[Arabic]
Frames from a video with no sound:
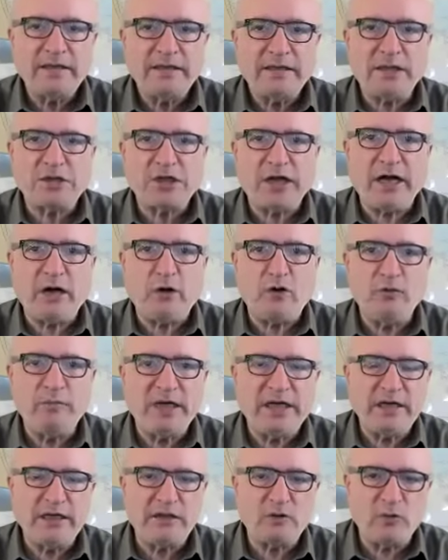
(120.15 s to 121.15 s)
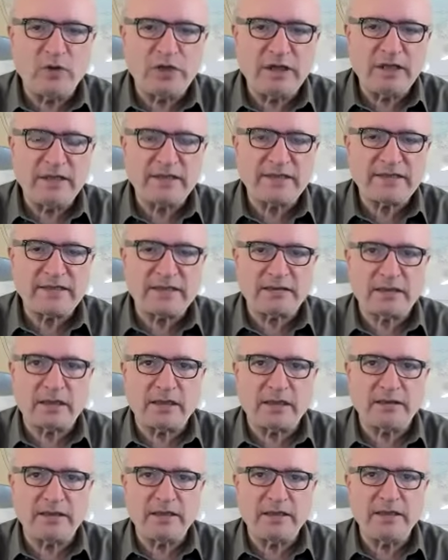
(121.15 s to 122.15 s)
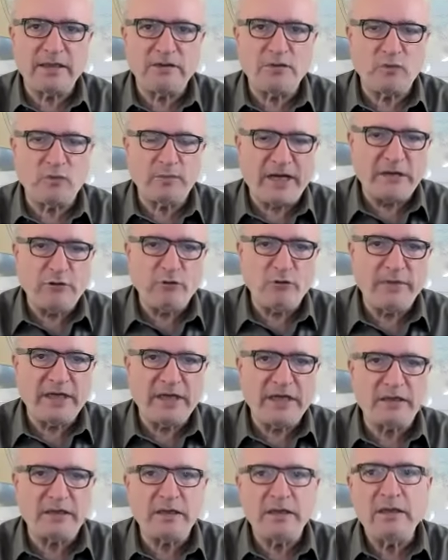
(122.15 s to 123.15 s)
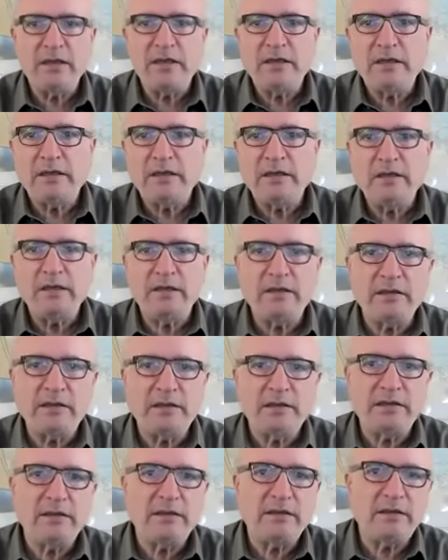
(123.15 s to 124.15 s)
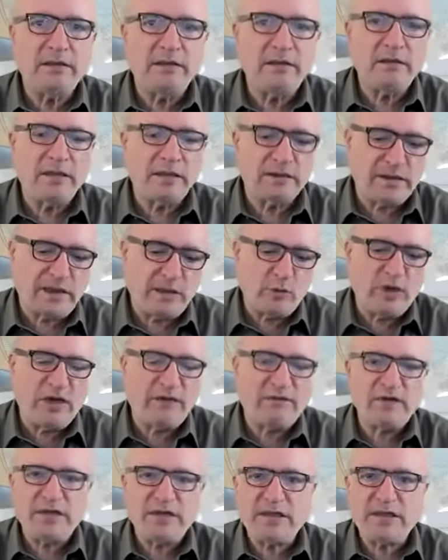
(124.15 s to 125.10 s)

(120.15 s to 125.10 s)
تشعبات ولها استطرادات ومعلومات أضعها في